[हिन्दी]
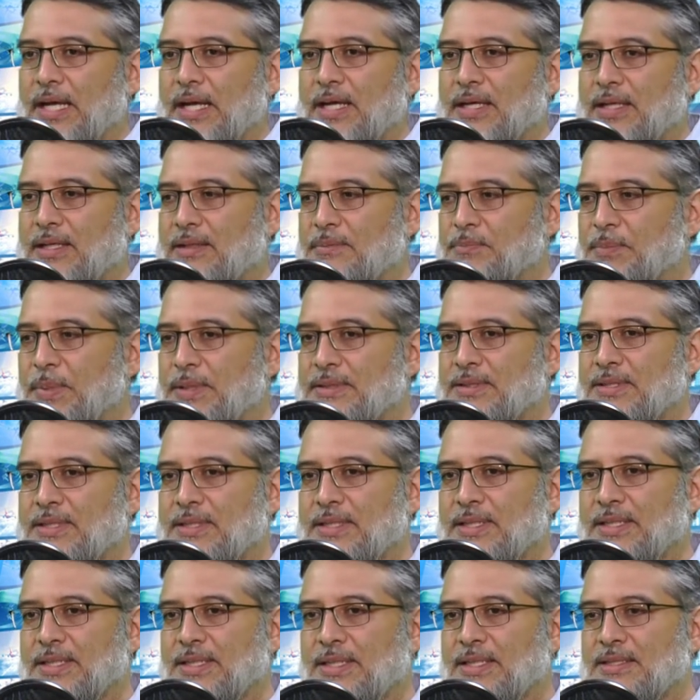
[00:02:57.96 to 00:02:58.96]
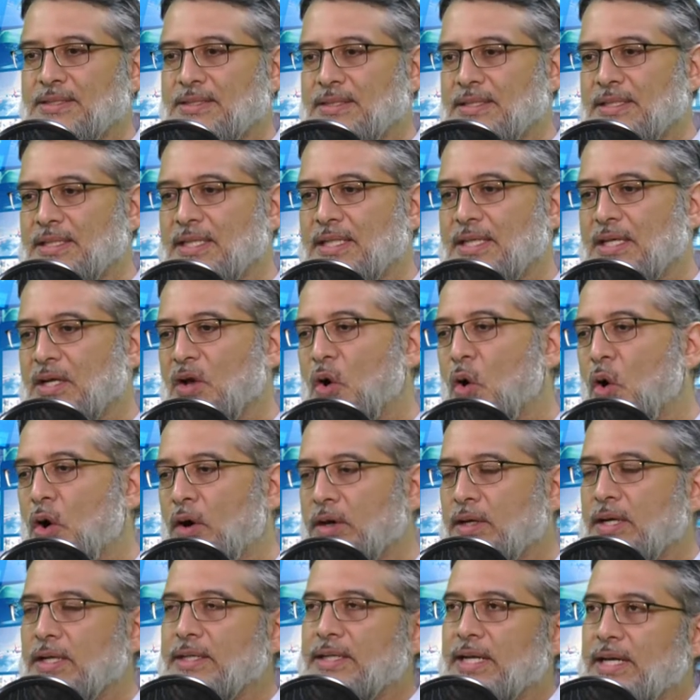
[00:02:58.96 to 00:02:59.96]
एक बेसिकली किसी
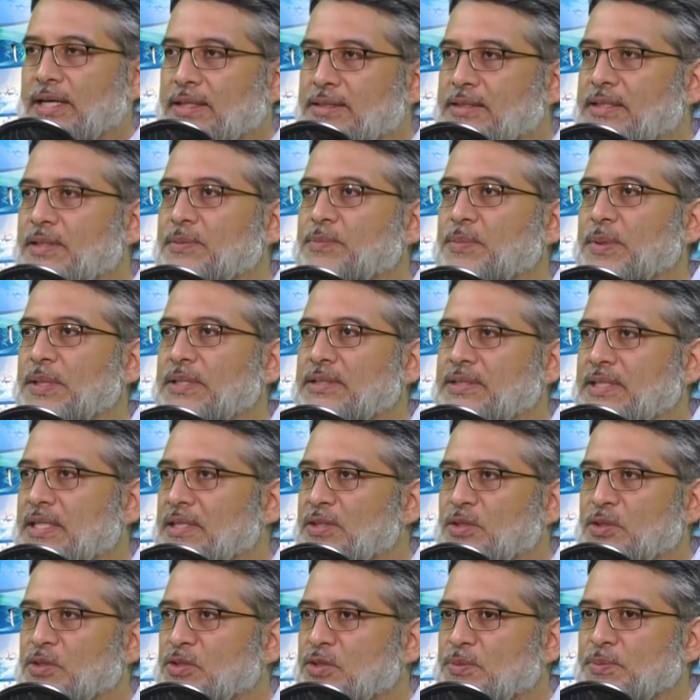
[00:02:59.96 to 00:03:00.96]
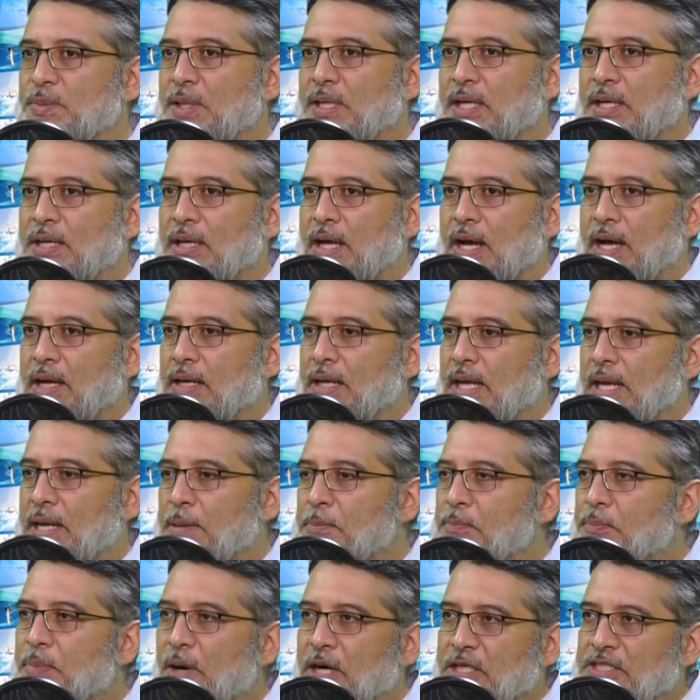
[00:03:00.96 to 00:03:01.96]
और का नैरेटिव पेश कर दिया उसमें
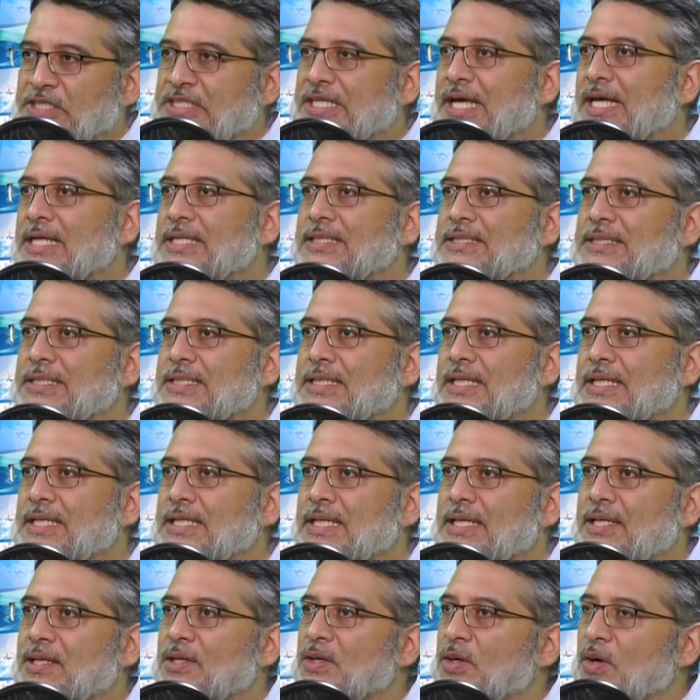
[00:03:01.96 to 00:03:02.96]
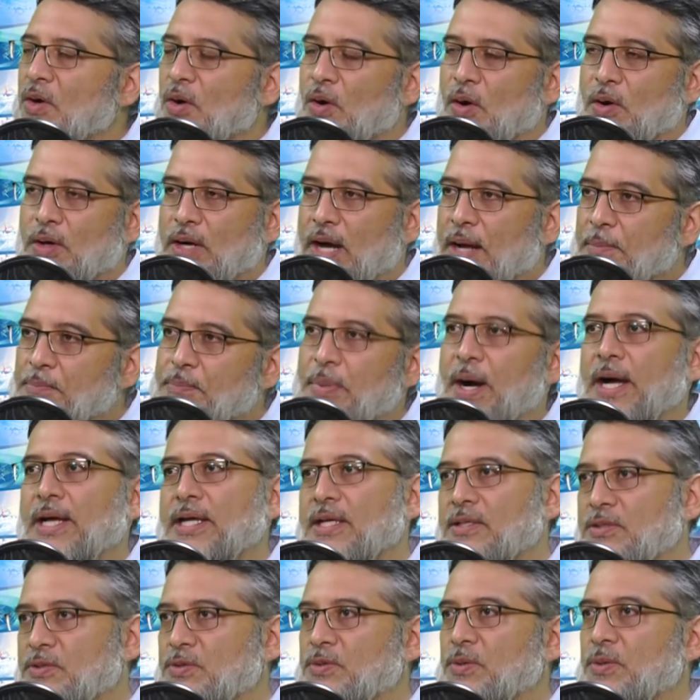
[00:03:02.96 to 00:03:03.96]
इम्पार्शियलिटी हम्म, हम्म, हम्म, नहीं है और आप
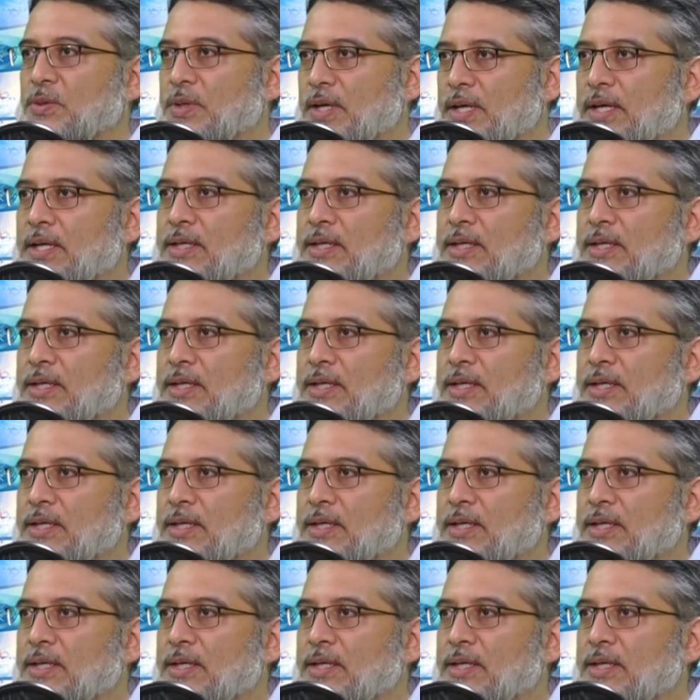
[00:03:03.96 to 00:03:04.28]
बायस्ड हो गए